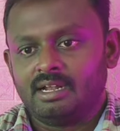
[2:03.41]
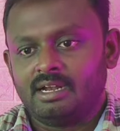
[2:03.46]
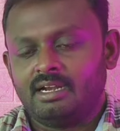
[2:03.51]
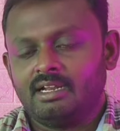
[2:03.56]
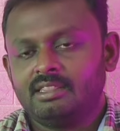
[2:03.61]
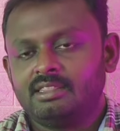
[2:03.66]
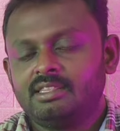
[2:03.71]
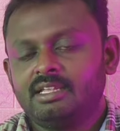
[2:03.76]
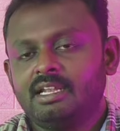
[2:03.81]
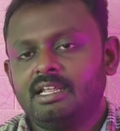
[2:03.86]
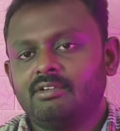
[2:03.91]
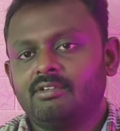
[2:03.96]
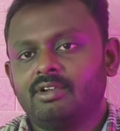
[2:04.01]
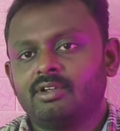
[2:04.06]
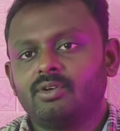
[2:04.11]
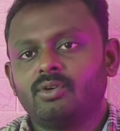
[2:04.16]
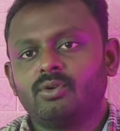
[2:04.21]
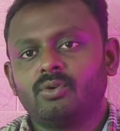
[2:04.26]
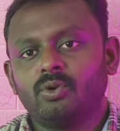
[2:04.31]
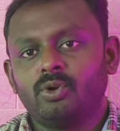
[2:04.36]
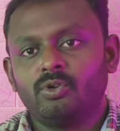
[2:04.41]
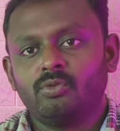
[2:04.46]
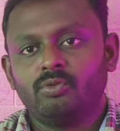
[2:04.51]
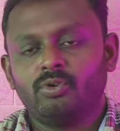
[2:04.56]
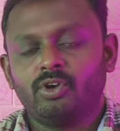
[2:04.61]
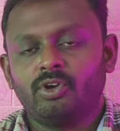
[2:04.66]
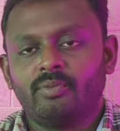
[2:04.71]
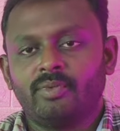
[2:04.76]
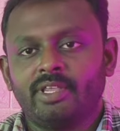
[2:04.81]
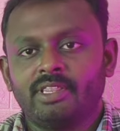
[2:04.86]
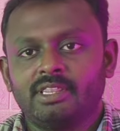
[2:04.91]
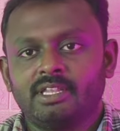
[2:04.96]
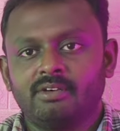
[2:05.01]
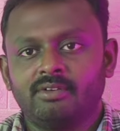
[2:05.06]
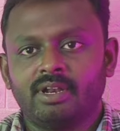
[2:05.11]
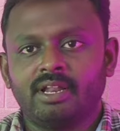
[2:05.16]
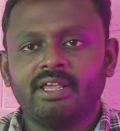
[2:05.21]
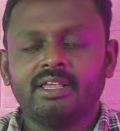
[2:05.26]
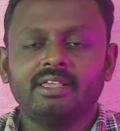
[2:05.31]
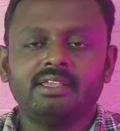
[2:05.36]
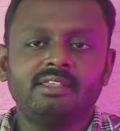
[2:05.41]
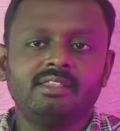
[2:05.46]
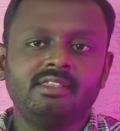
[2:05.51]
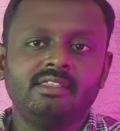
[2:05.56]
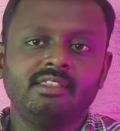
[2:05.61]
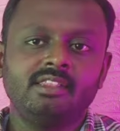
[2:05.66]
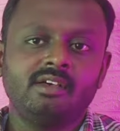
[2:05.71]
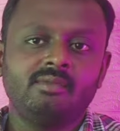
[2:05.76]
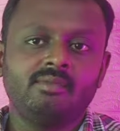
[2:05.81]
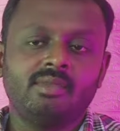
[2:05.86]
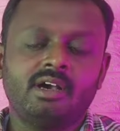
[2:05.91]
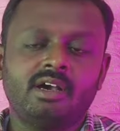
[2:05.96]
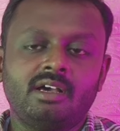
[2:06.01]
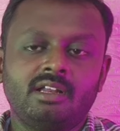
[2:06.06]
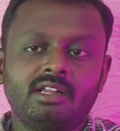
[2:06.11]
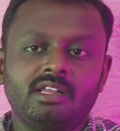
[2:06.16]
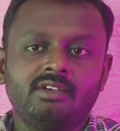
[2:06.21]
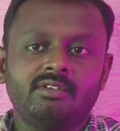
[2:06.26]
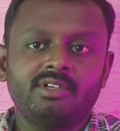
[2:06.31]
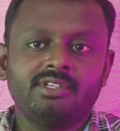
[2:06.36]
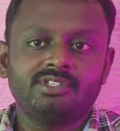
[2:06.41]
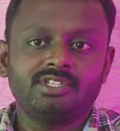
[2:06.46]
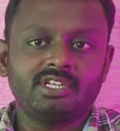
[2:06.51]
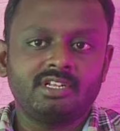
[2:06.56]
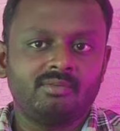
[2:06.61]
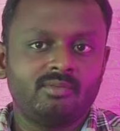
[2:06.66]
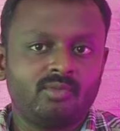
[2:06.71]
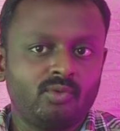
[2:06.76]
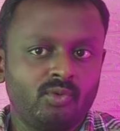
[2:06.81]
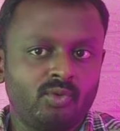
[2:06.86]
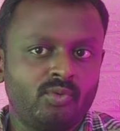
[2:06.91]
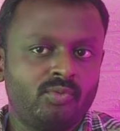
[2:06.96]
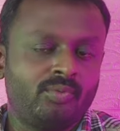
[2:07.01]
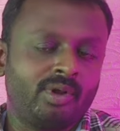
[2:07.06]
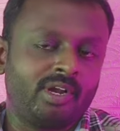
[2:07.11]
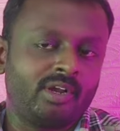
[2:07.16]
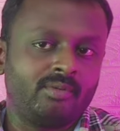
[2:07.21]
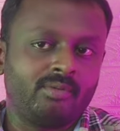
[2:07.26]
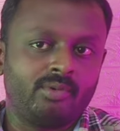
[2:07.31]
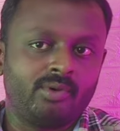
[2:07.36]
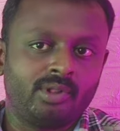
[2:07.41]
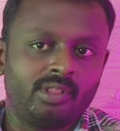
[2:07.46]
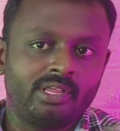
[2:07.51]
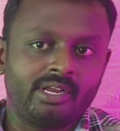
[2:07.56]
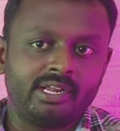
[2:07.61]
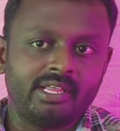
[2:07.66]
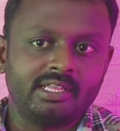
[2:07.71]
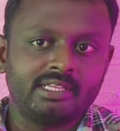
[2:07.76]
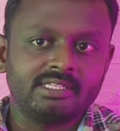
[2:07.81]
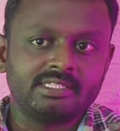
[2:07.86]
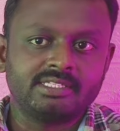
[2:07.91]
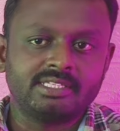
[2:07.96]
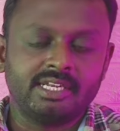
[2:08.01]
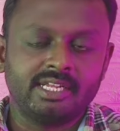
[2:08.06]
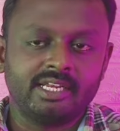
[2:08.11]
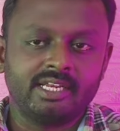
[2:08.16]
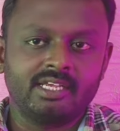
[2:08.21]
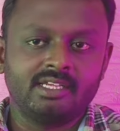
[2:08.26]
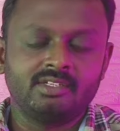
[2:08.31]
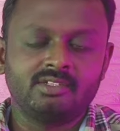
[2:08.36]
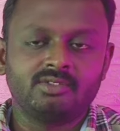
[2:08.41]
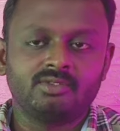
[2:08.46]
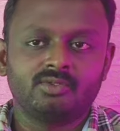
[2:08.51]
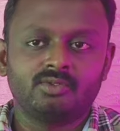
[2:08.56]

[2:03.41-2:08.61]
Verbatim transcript: அடுத்த லெவலுக்கு கொண்டு போகுமே தவிர இந்த மார்க்கை வச்சு நம்ம ஒன்றும் பண்ண போகிறது கிடையாது சரிங்களா